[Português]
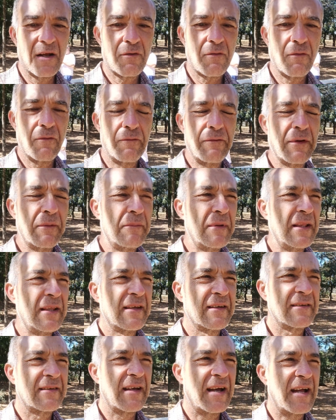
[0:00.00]
A
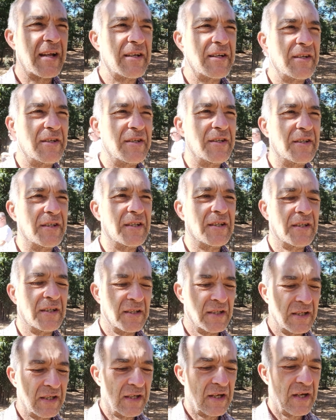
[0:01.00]
confiabilidade de
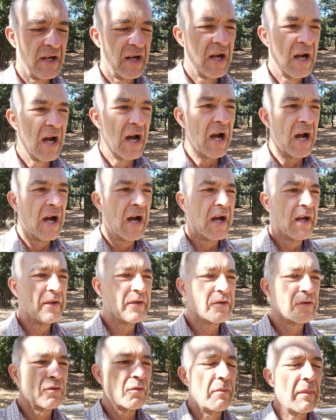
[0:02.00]

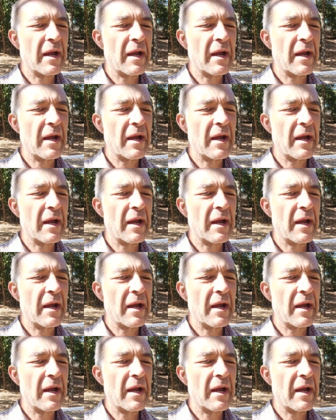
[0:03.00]
anos no